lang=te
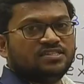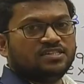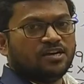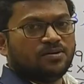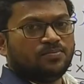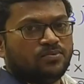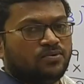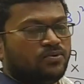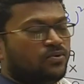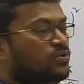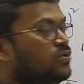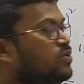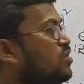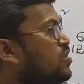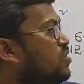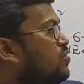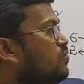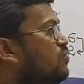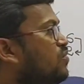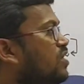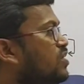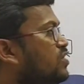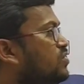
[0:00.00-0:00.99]
ఇచ్చాము
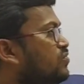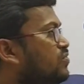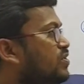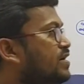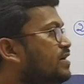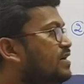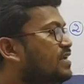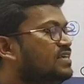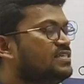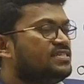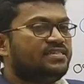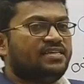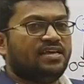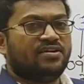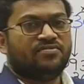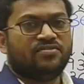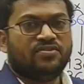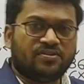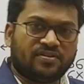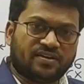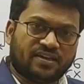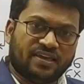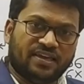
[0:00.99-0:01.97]
వన్ ట్వంటీ
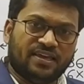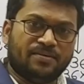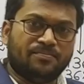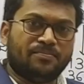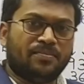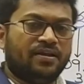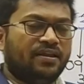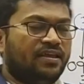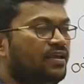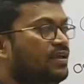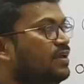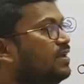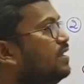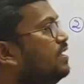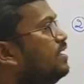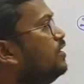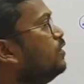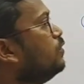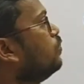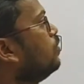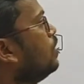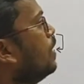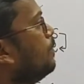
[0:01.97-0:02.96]
సెవెన్కి మరి
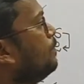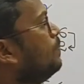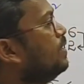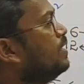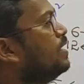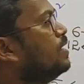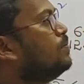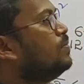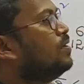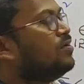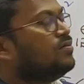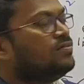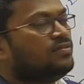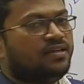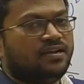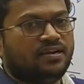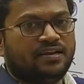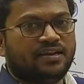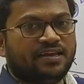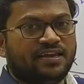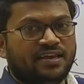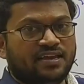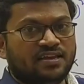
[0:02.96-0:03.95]
ఈ రూల్ అప్లికేబుల్
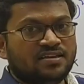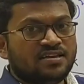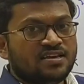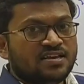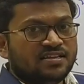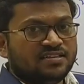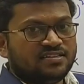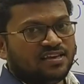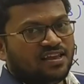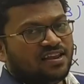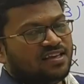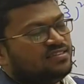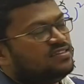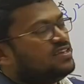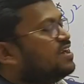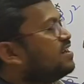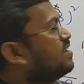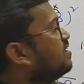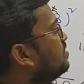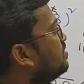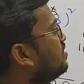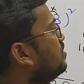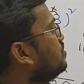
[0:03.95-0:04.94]
అవుద్దంటే చాలా
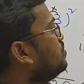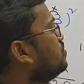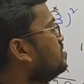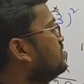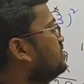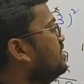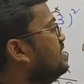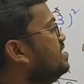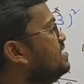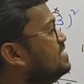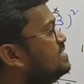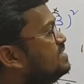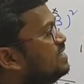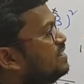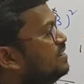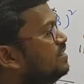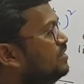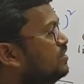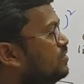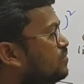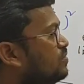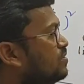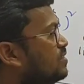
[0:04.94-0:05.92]
జాగ్రత్తగా చూస్తే ఈజీ
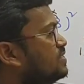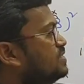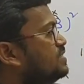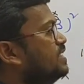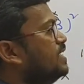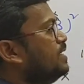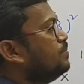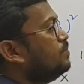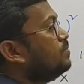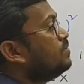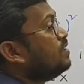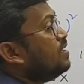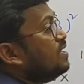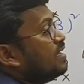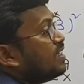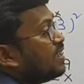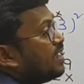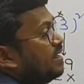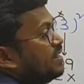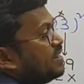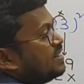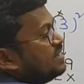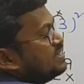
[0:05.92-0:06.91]
అండి ఇది కూడా సేమ్
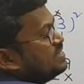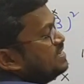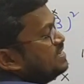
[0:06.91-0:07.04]
కానీ ఇక్కడ